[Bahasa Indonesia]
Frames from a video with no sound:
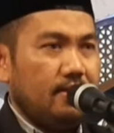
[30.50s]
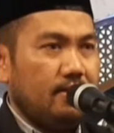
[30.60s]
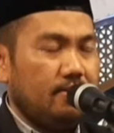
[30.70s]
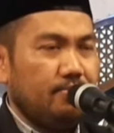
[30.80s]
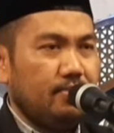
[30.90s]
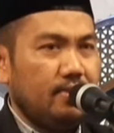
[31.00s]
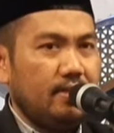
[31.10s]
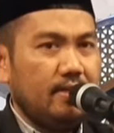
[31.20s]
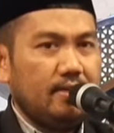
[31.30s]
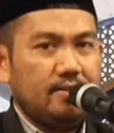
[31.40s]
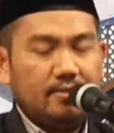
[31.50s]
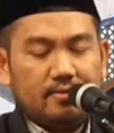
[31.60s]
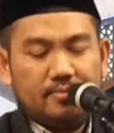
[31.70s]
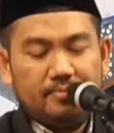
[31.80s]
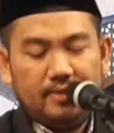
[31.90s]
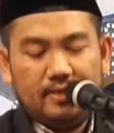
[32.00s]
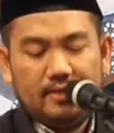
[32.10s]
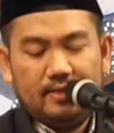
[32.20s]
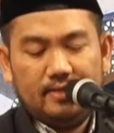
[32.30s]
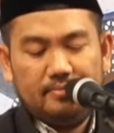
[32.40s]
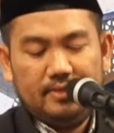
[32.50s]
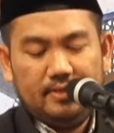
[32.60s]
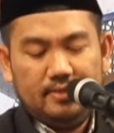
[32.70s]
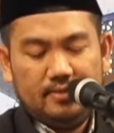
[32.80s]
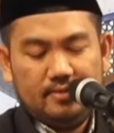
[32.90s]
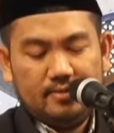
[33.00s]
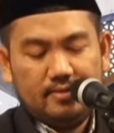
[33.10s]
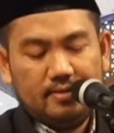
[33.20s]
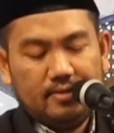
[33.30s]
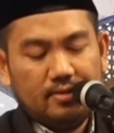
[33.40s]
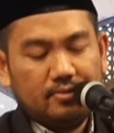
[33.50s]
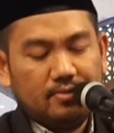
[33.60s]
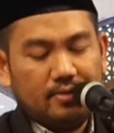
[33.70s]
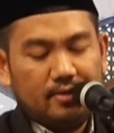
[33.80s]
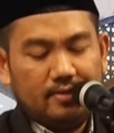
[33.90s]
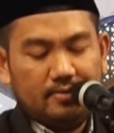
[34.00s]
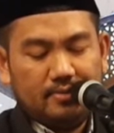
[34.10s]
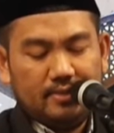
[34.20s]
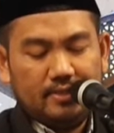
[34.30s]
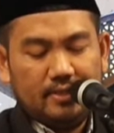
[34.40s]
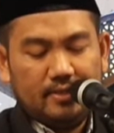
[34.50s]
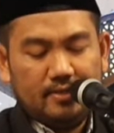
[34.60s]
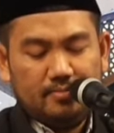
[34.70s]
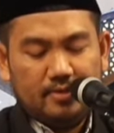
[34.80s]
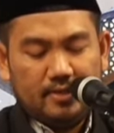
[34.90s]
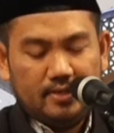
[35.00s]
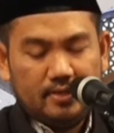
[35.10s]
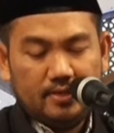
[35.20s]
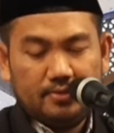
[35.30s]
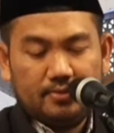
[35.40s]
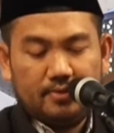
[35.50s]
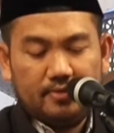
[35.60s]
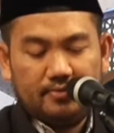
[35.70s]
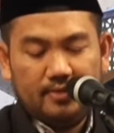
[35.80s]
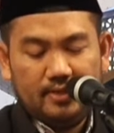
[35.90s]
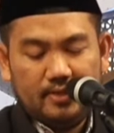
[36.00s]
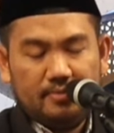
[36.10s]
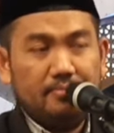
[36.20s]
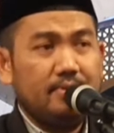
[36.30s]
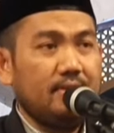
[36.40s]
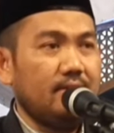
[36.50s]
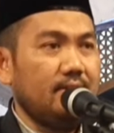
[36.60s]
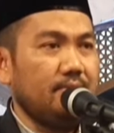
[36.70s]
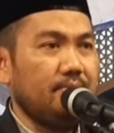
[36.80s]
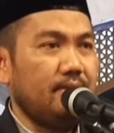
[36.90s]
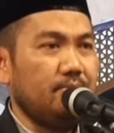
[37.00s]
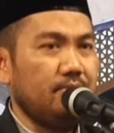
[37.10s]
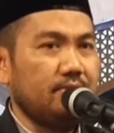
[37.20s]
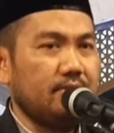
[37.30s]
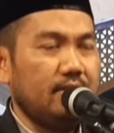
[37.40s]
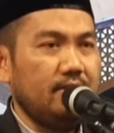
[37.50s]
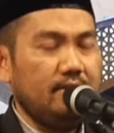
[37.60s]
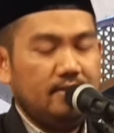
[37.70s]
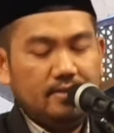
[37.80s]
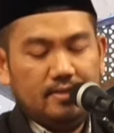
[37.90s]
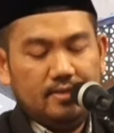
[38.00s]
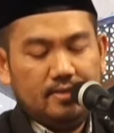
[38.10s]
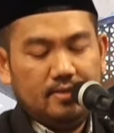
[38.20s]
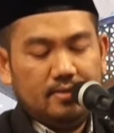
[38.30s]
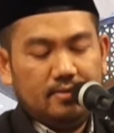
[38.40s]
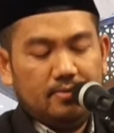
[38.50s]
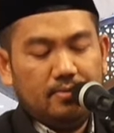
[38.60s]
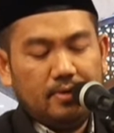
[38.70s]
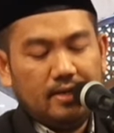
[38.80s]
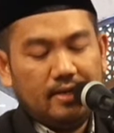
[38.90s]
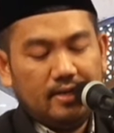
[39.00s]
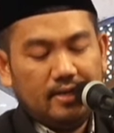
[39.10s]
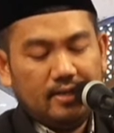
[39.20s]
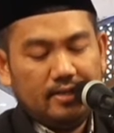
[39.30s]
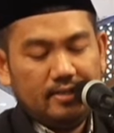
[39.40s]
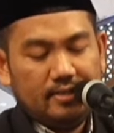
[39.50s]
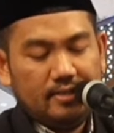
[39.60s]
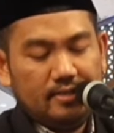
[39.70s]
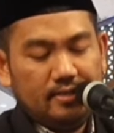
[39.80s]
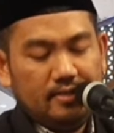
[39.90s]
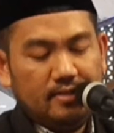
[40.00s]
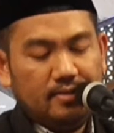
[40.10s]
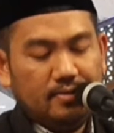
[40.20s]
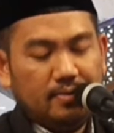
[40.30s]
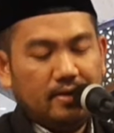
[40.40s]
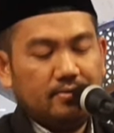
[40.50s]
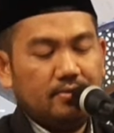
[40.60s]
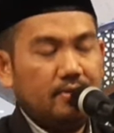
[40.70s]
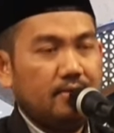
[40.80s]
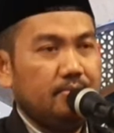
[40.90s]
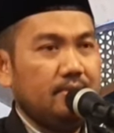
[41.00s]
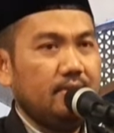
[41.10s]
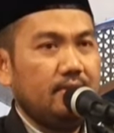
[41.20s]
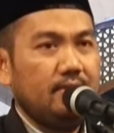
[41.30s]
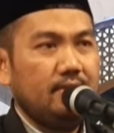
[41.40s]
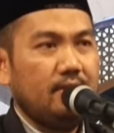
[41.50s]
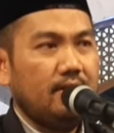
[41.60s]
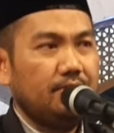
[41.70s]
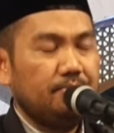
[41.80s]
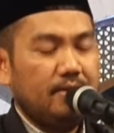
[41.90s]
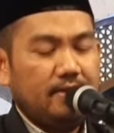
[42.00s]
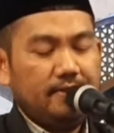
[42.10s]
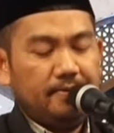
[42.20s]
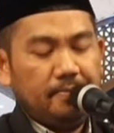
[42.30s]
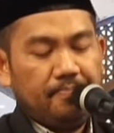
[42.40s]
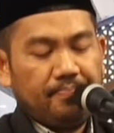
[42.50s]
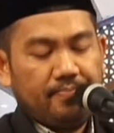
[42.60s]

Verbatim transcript: Alhamdulillahi Rabbil Alamin Assalatu wassalamu ala ashrafil anbiya wal mursalin Wa ala alihi wa ashabihi ajmain